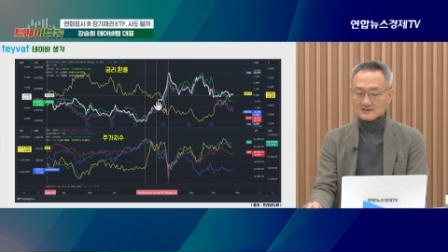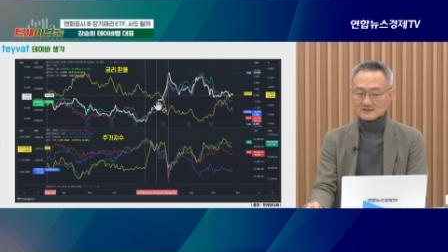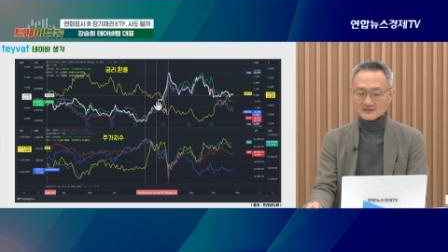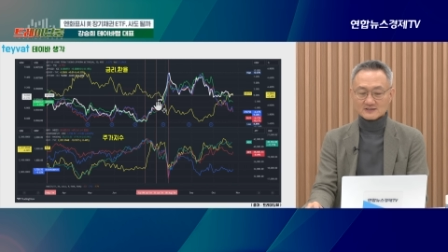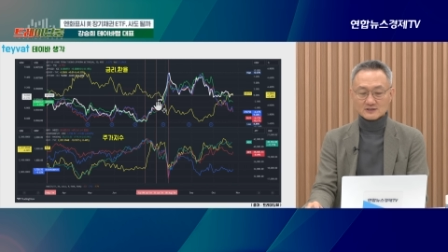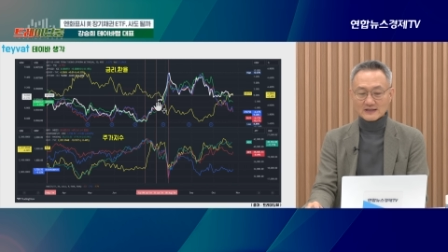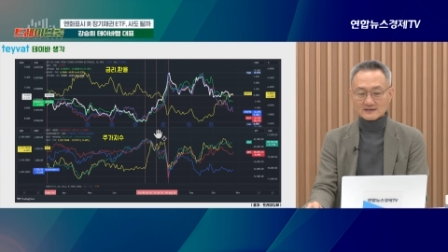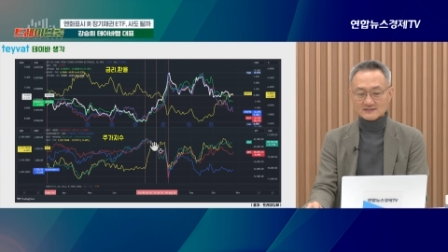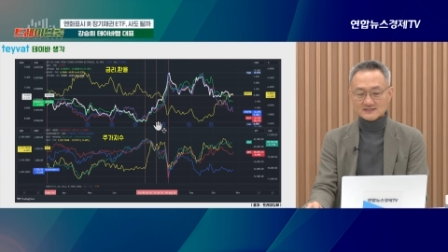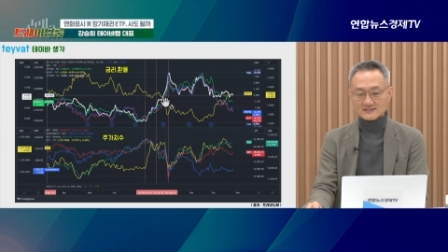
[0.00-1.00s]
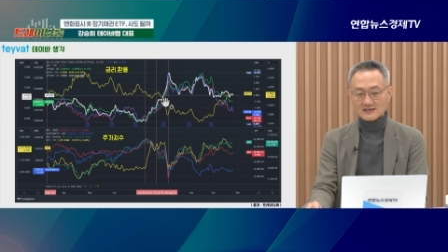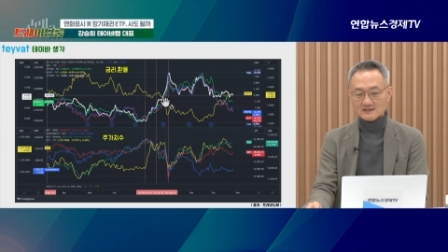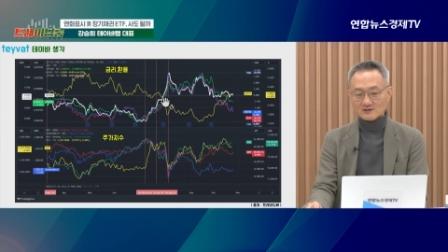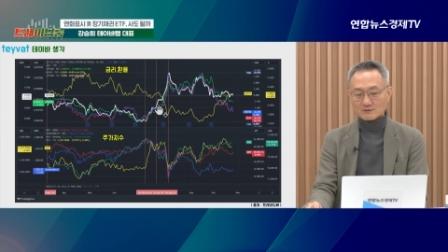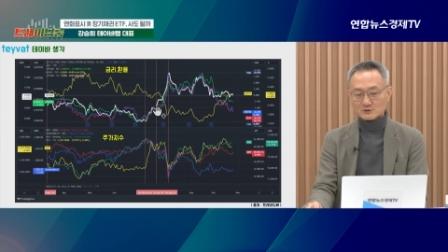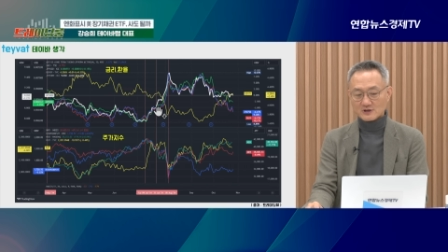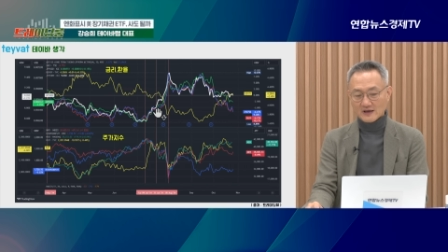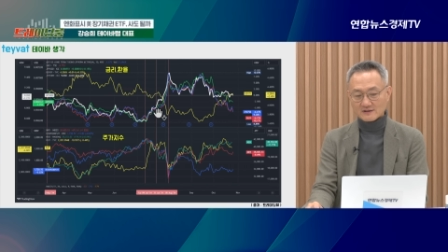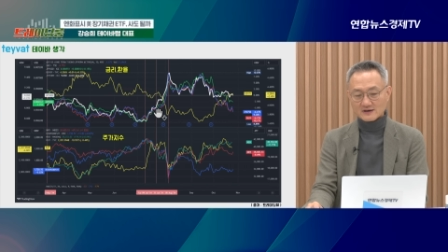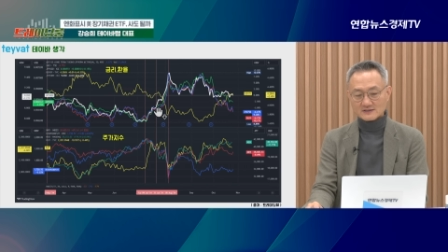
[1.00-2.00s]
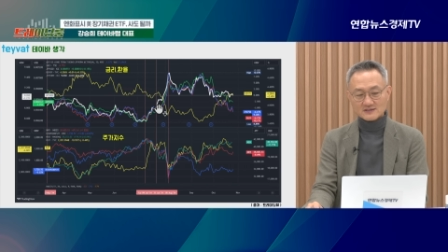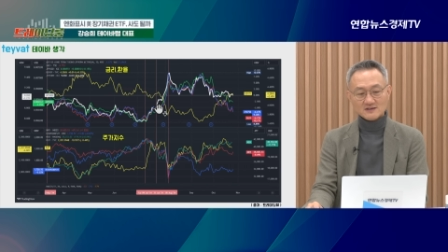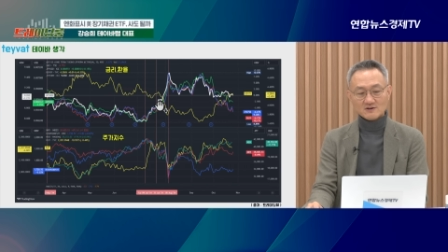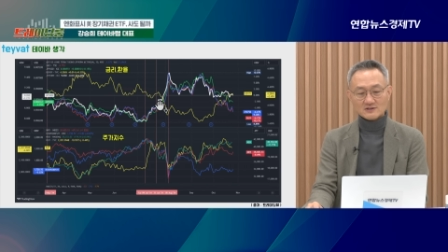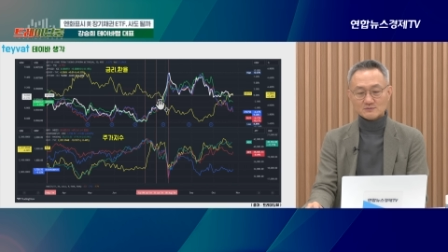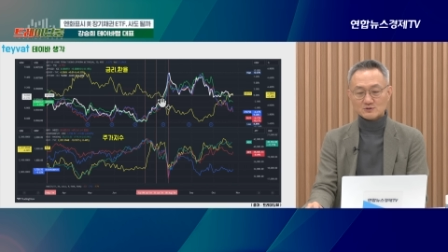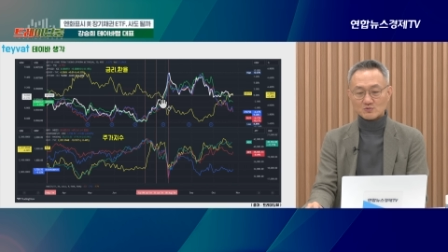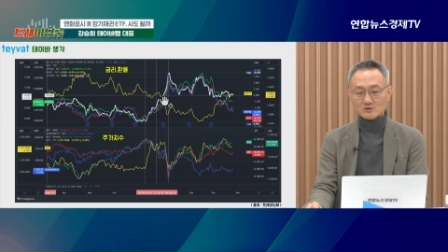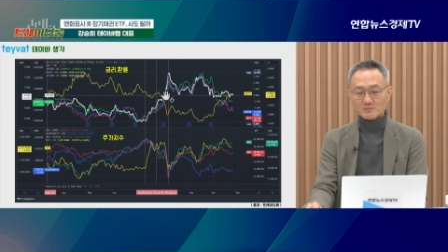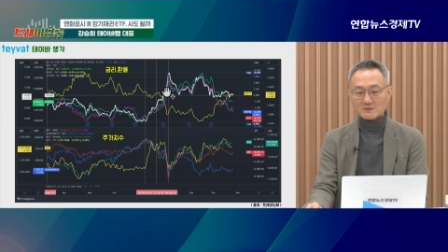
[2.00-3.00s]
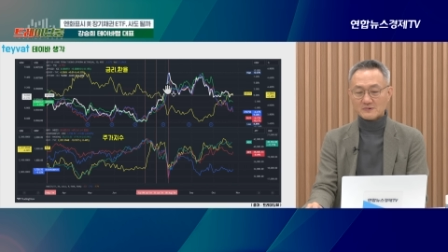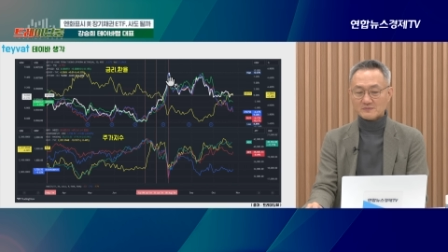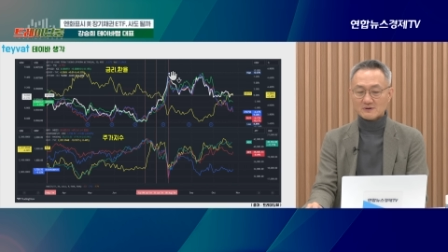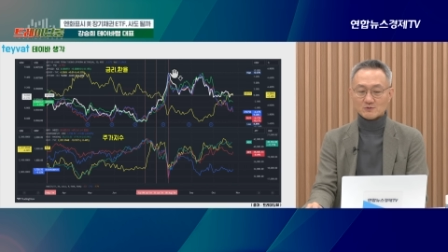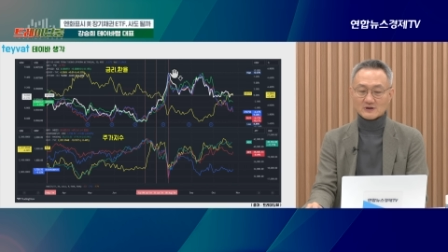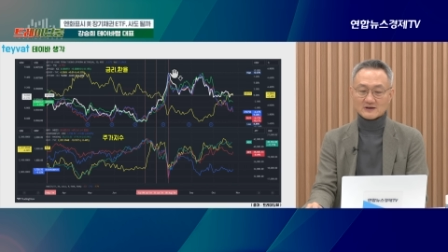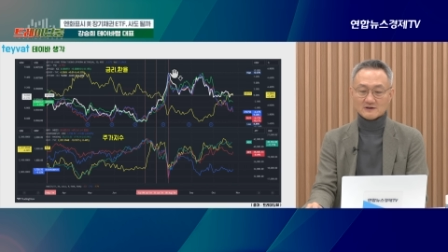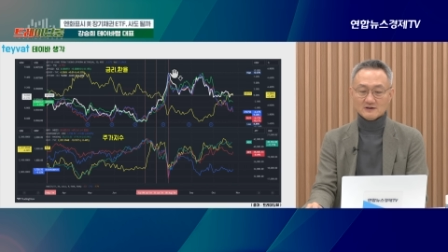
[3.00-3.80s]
그래서 딱 그 시기에 일어나면서 엔화가 트리거가 되면서 위로 팡팡팡 올라가요.